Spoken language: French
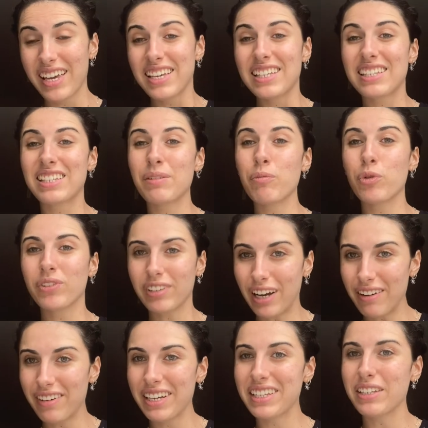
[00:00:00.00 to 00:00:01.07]
qui me
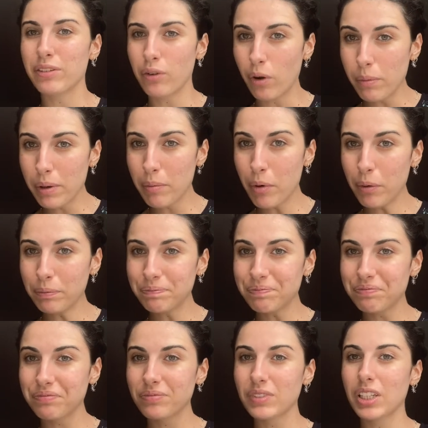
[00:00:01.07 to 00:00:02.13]
travaille énormément,
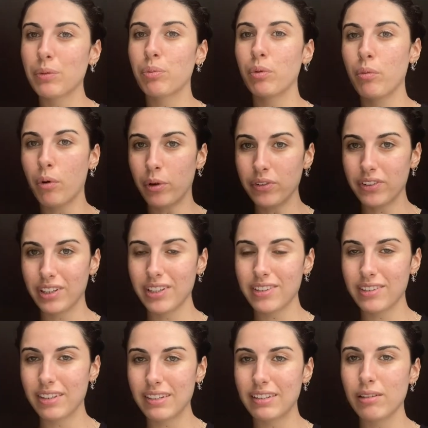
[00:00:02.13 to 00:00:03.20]
qui peut me rendre
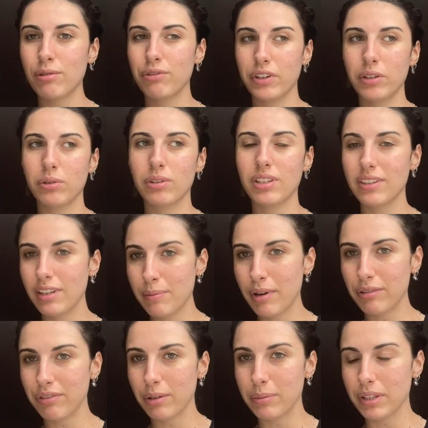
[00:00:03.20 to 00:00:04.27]
triste, c'est le fait de quitter
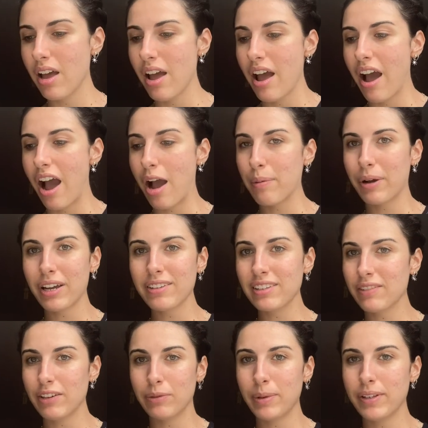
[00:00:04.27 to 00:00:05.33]
ma famille. Après, ce
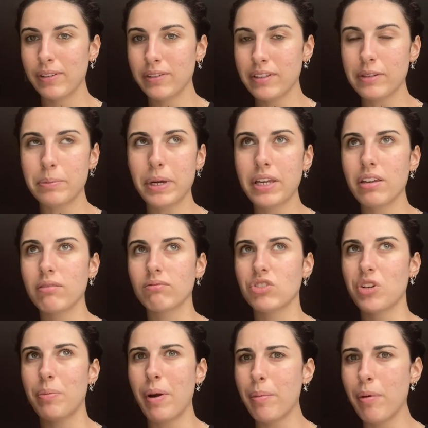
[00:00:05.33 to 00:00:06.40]
qui va se passer en Espagne,
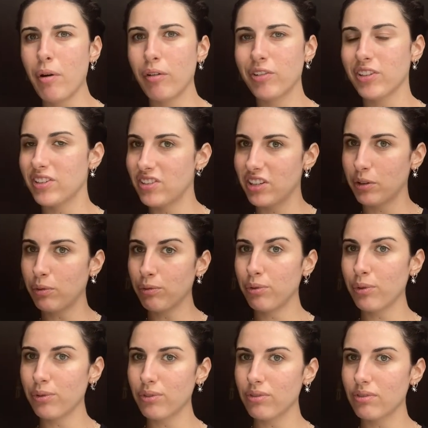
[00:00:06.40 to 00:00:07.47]
j'ai pas peur en fait, j'ai
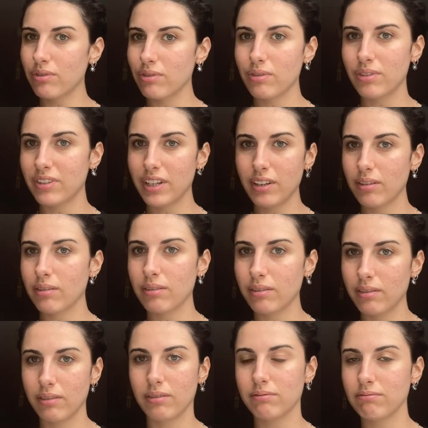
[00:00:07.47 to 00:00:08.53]
confiance, je sais
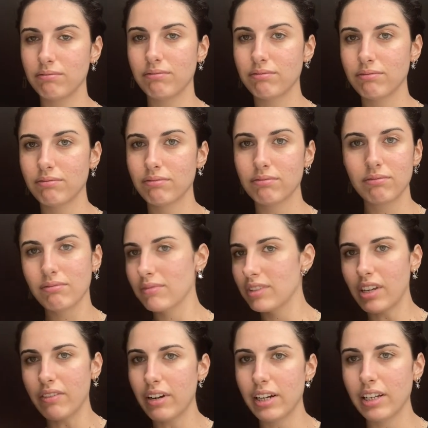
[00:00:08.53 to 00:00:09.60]
que
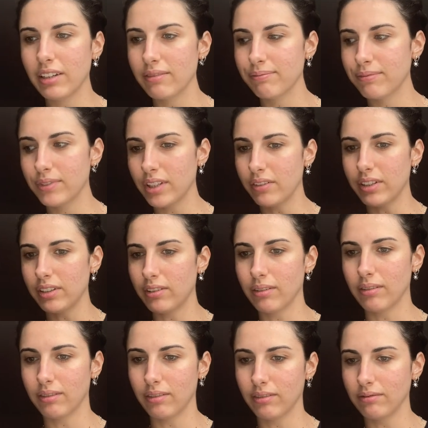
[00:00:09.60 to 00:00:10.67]
ça va aller, ça va être... Euh,
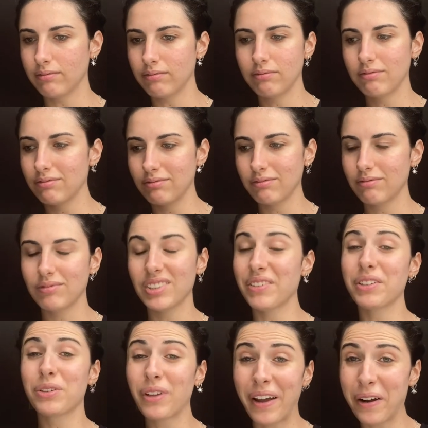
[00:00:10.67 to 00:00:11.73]

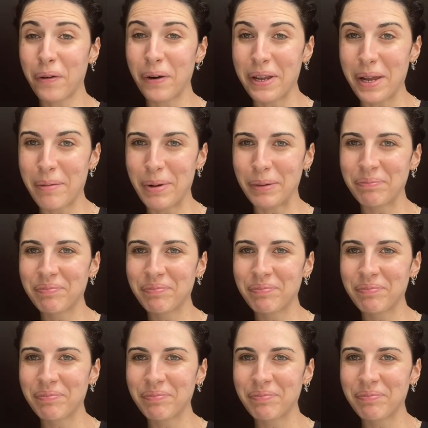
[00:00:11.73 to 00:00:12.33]
incroyable.